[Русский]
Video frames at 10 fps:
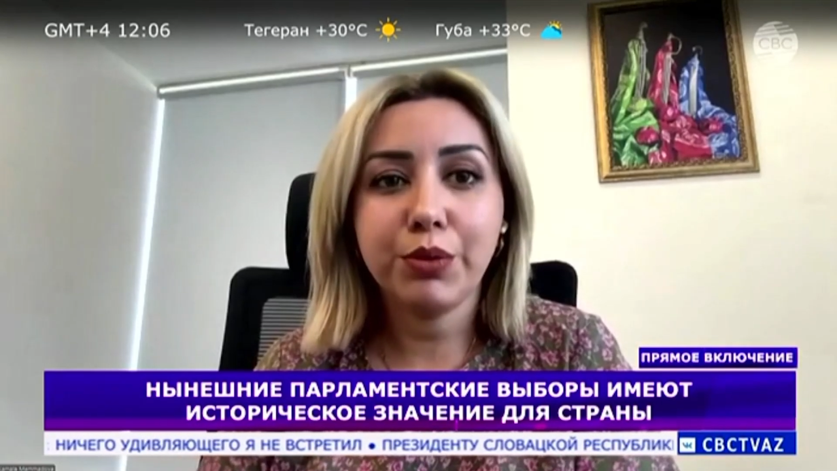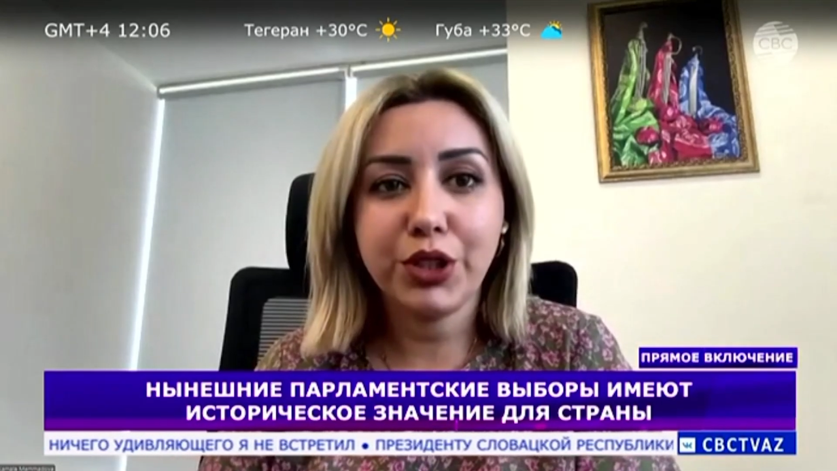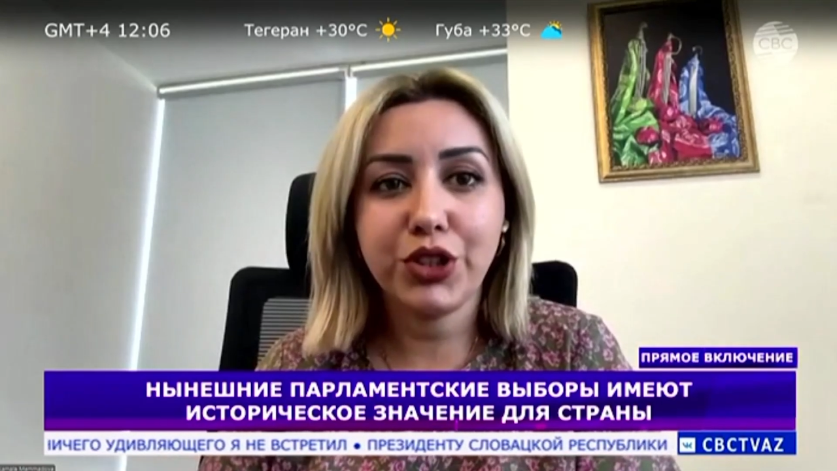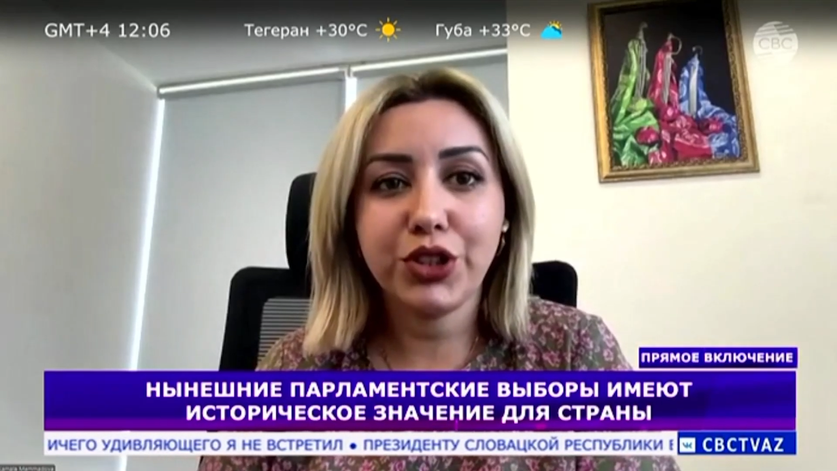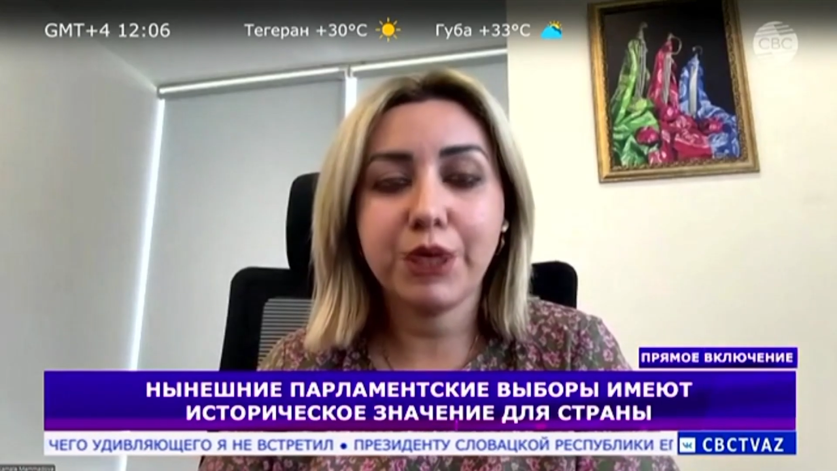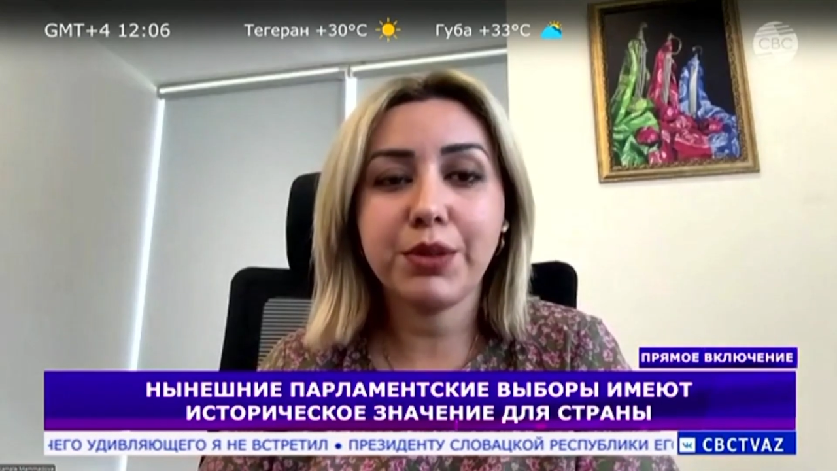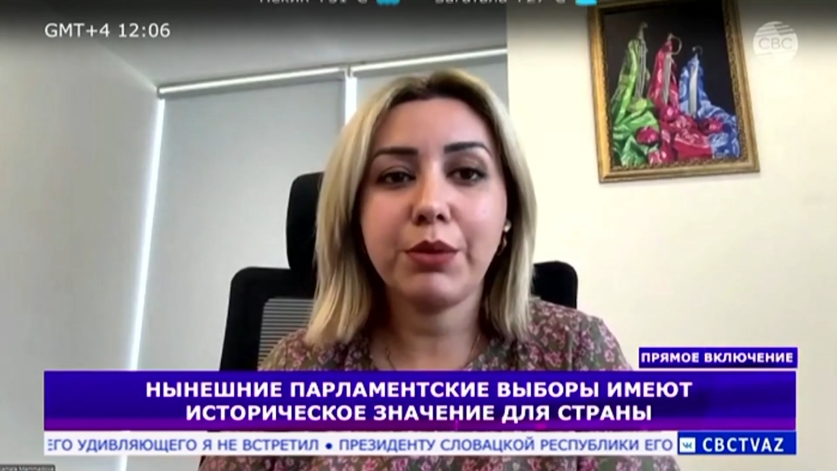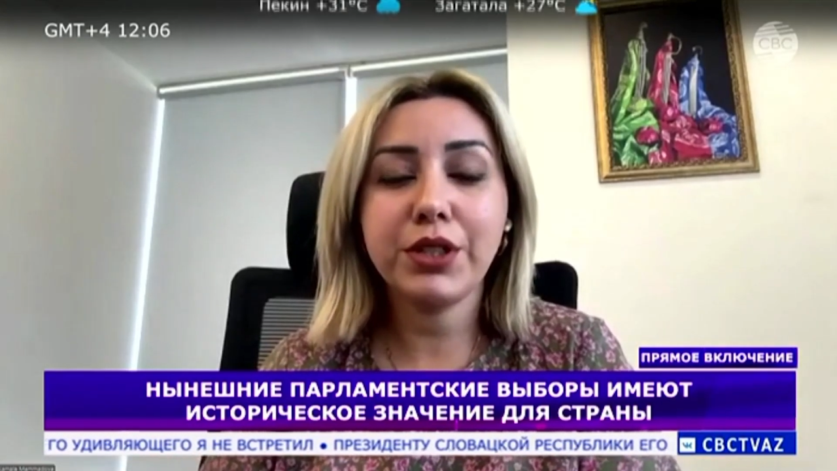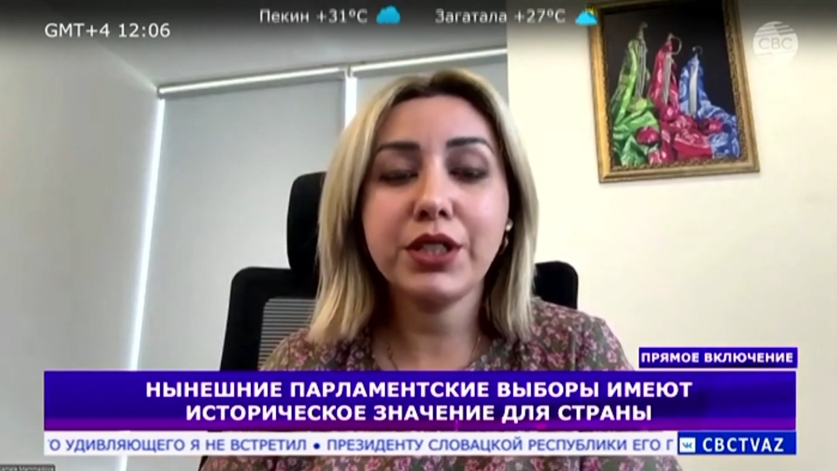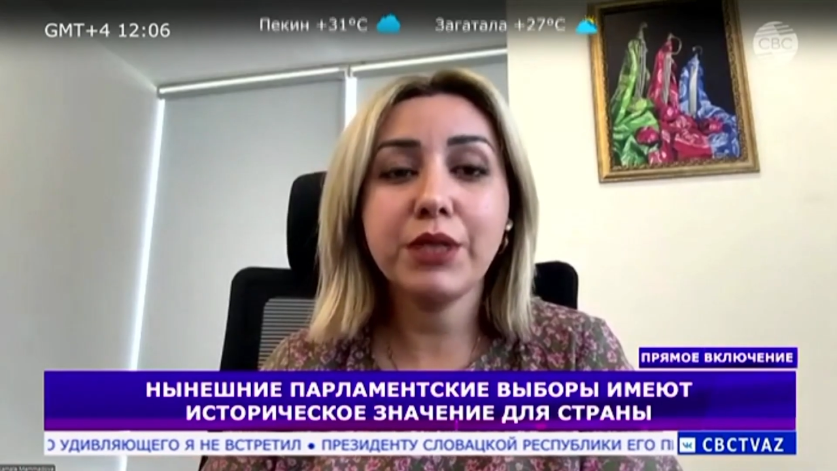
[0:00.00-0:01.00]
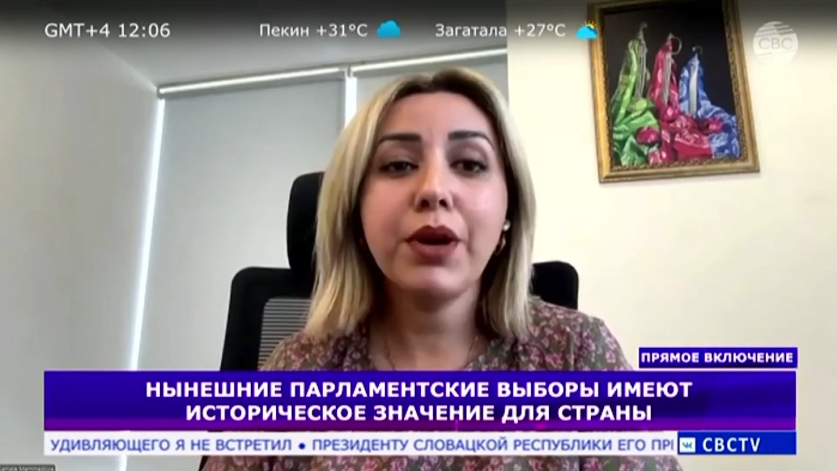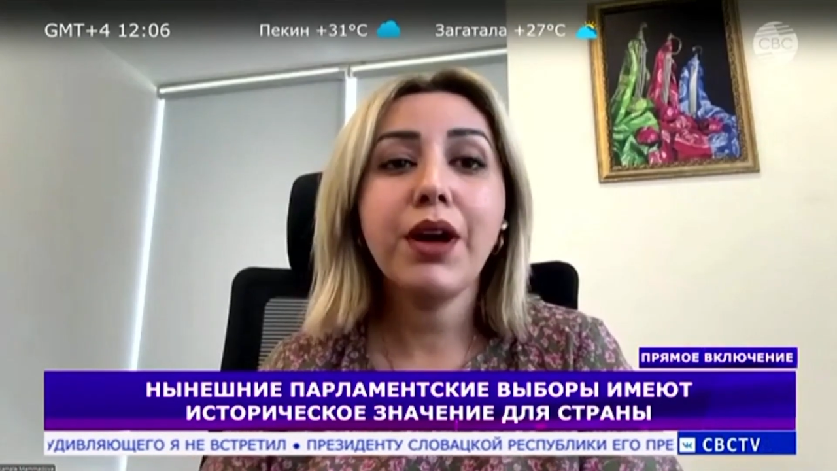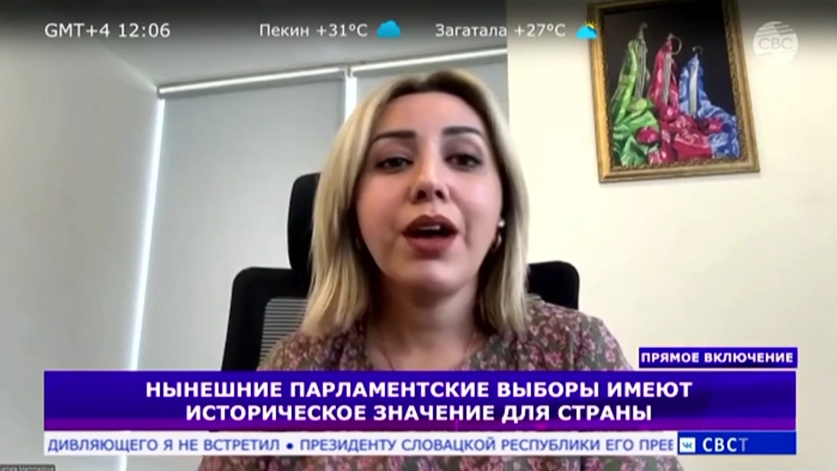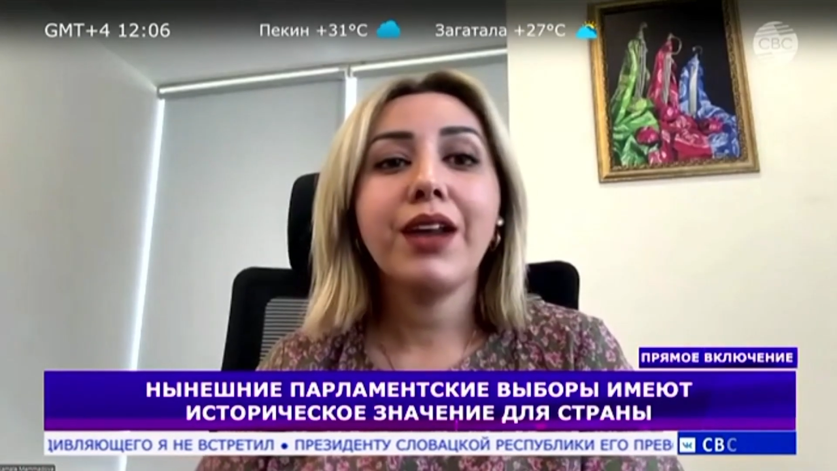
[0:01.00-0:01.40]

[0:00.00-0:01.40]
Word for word: политическим событием,